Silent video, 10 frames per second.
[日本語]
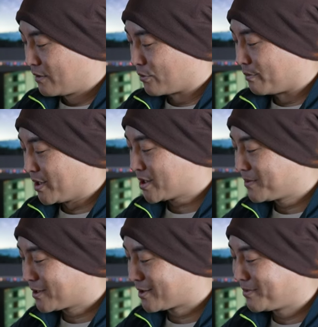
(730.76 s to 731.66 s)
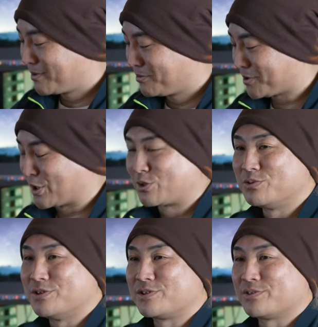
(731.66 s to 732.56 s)
これめちゃめちゃ手ぶれ補正効
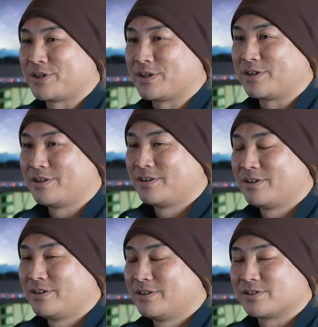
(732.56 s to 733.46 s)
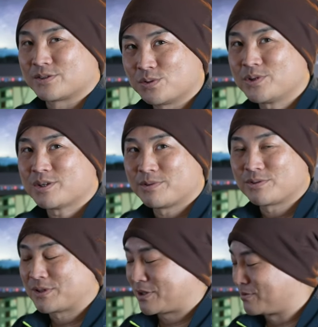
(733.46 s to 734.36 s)
くんですよね。すごい手ぶれ
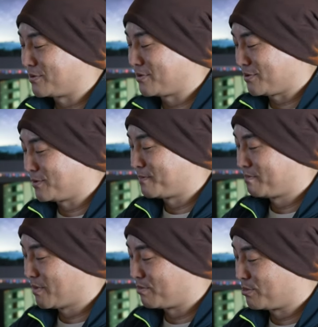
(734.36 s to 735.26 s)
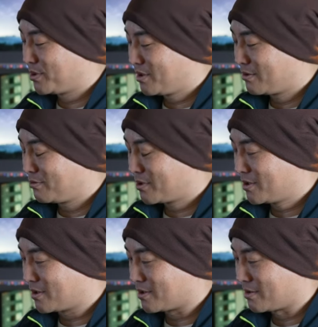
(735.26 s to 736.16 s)
補正効くんですよ。まあ、ボディが大
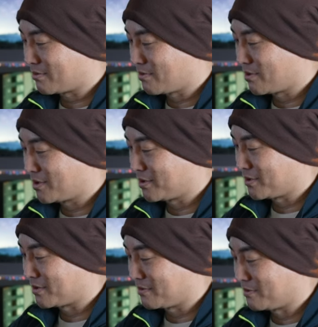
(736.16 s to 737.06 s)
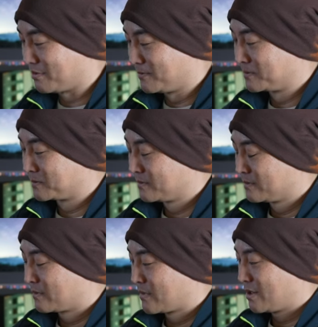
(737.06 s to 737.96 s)
きいからなのかわかんないですけど、
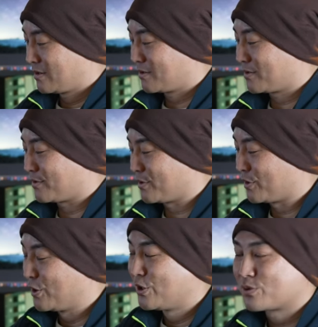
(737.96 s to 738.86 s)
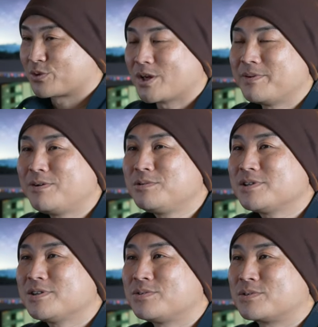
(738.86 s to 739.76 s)
だからねその手ぶれ補
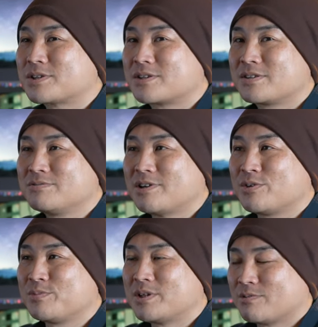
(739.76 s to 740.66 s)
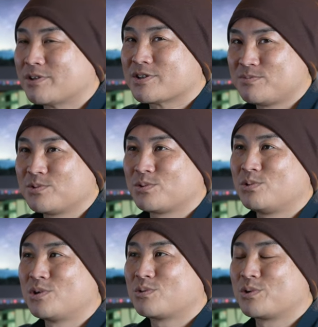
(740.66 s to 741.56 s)
正の効き具合を見て私も
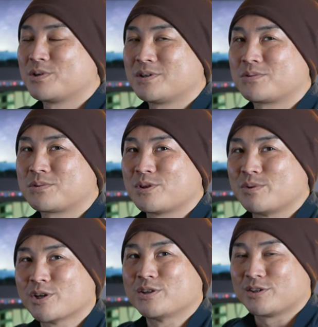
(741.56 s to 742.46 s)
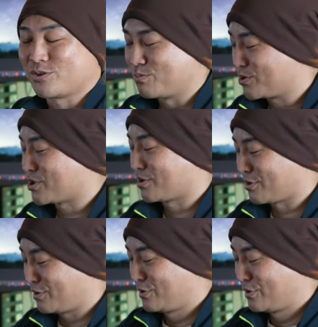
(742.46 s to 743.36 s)
動画これで撮ってみたいなって思っちゃった